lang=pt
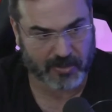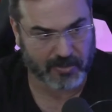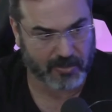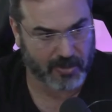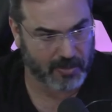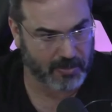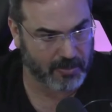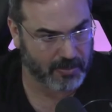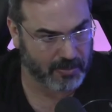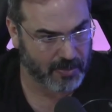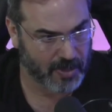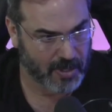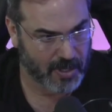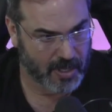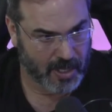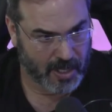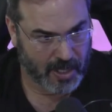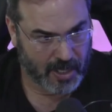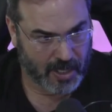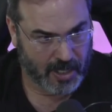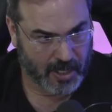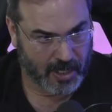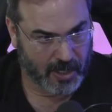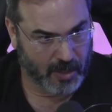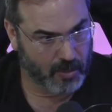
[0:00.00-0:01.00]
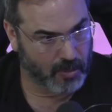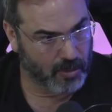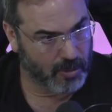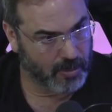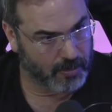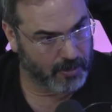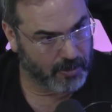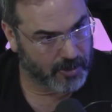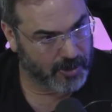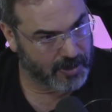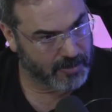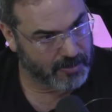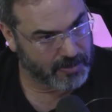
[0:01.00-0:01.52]
fomos
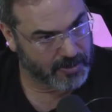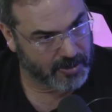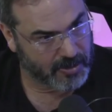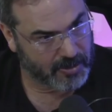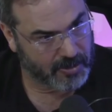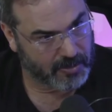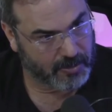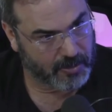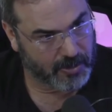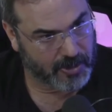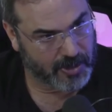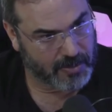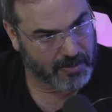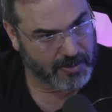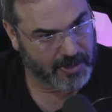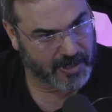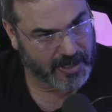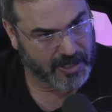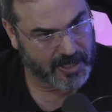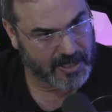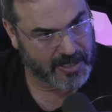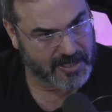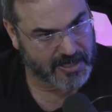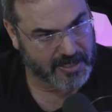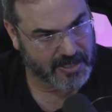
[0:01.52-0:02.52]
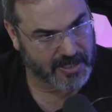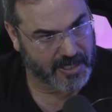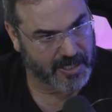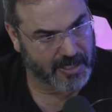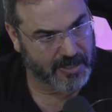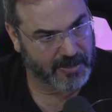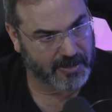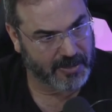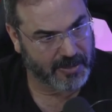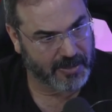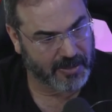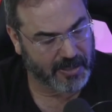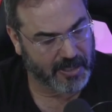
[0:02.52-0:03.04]
incorporando, incorporamos a Credit
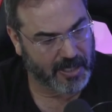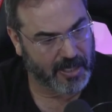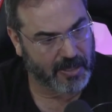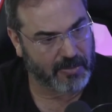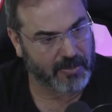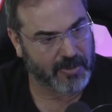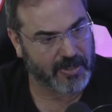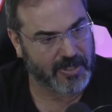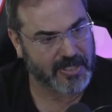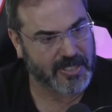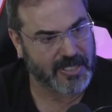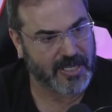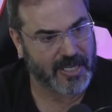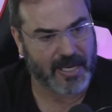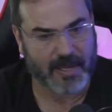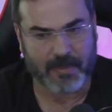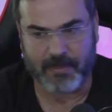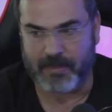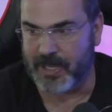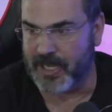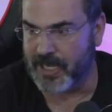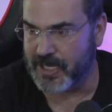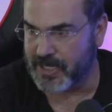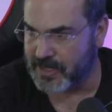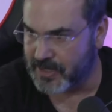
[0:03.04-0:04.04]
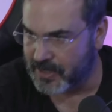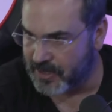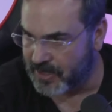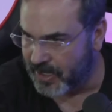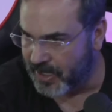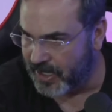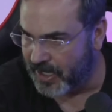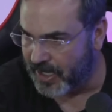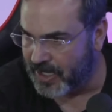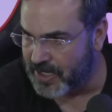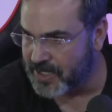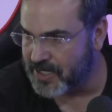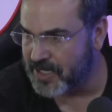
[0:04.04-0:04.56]
Série, que era uma de ceramistas,
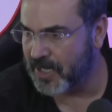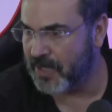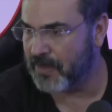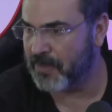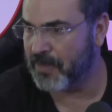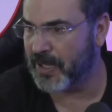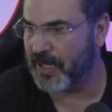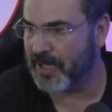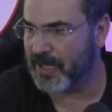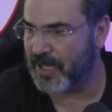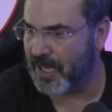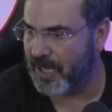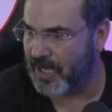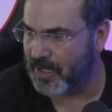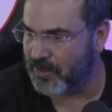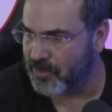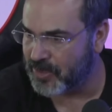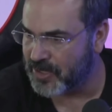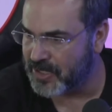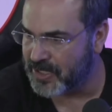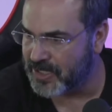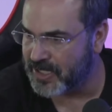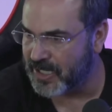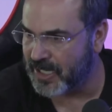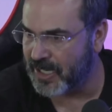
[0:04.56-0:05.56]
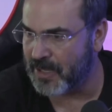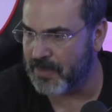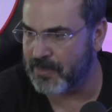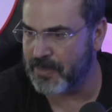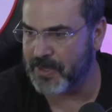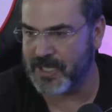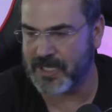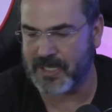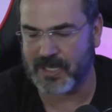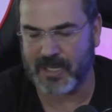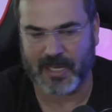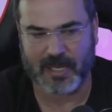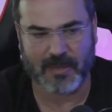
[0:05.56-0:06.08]
aí era segmentado, uma de
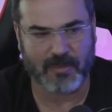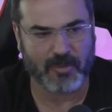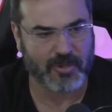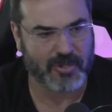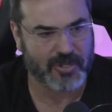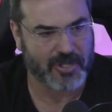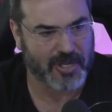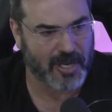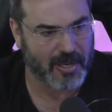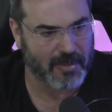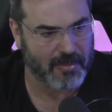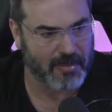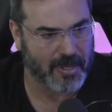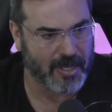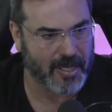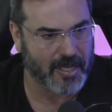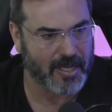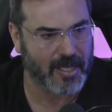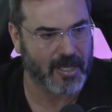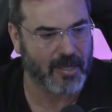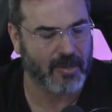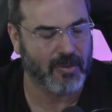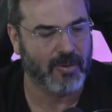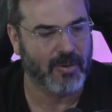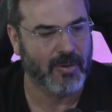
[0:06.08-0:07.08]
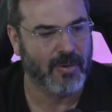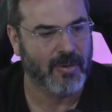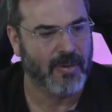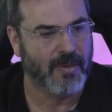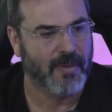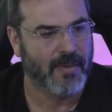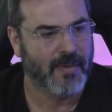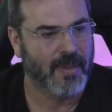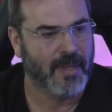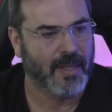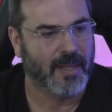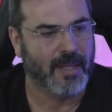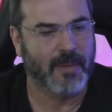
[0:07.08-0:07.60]
ceramistas uhum. lá em Monte uhum. Carmelo.
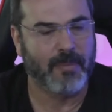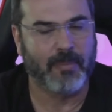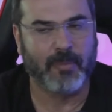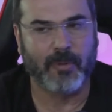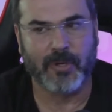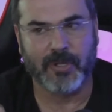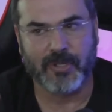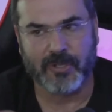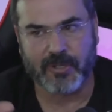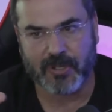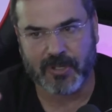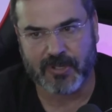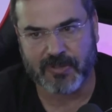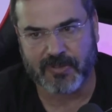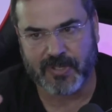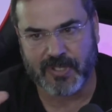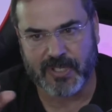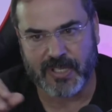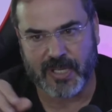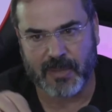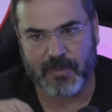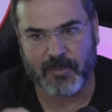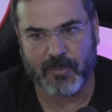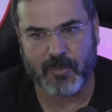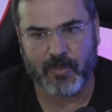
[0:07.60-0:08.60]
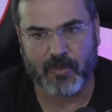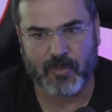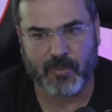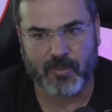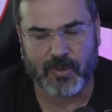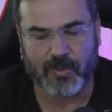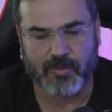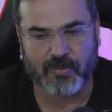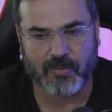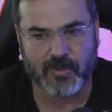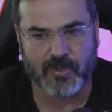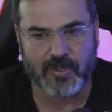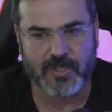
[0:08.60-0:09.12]
Depois nós fizemos
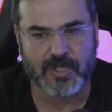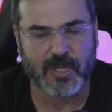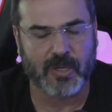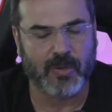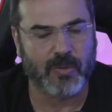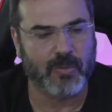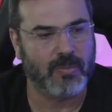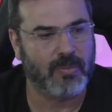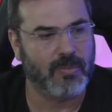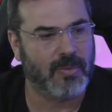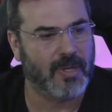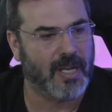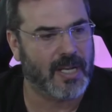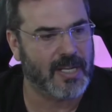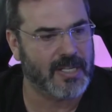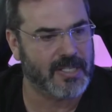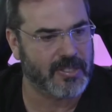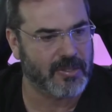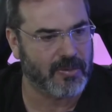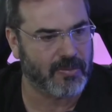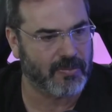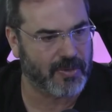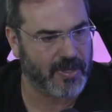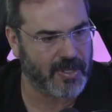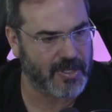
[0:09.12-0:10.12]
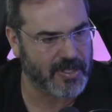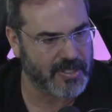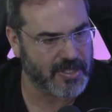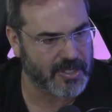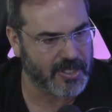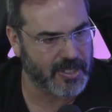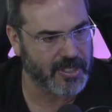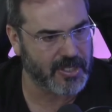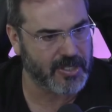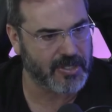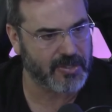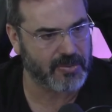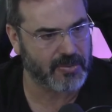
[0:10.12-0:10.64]
uma fusão com a lá de São
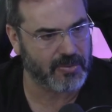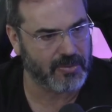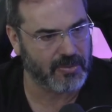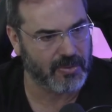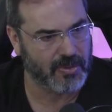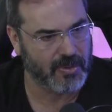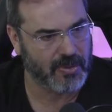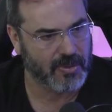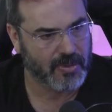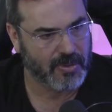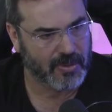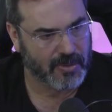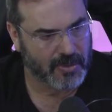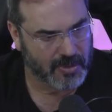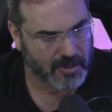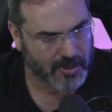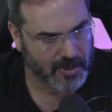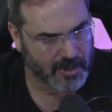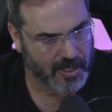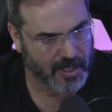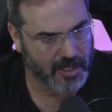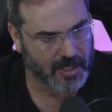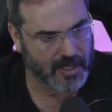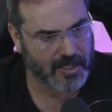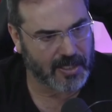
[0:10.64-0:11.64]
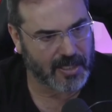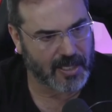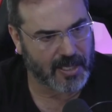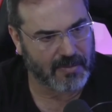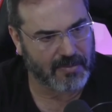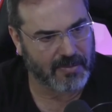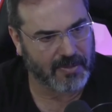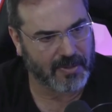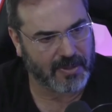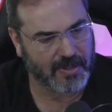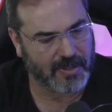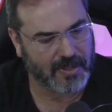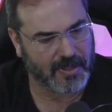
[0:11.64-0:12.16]
Francisco, que ela
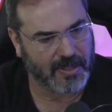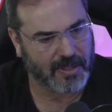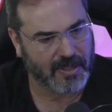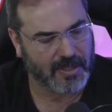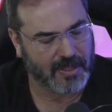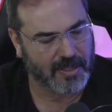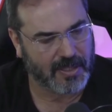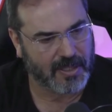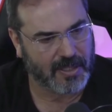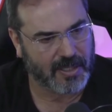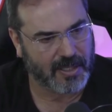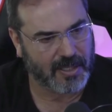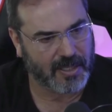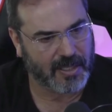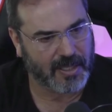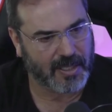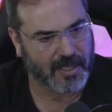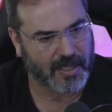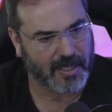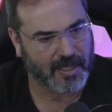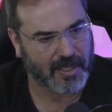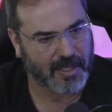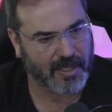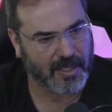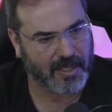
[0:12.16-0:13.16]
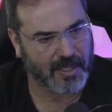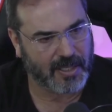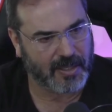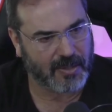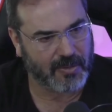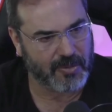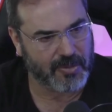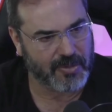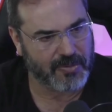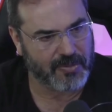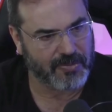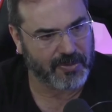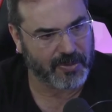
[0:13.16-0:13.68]
estava é, eh,
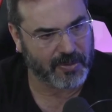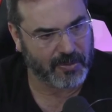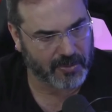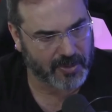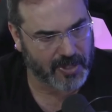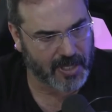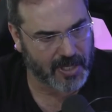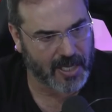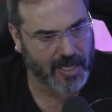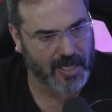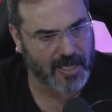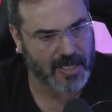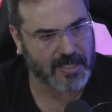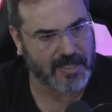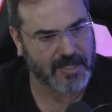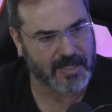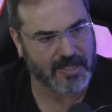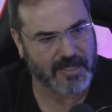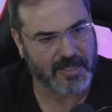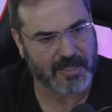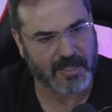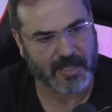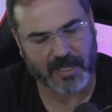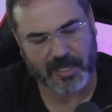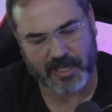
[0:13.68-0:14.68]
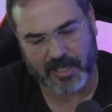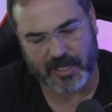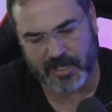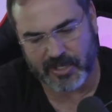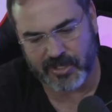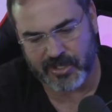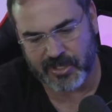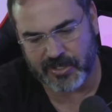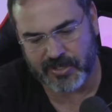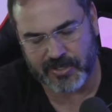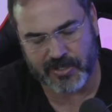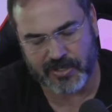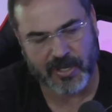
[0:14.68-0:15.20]
com dificuldades. Aí a
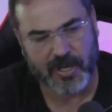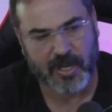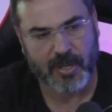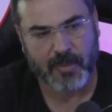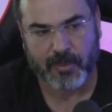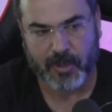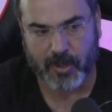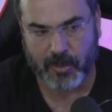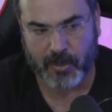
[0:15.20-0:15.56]
gente, porque o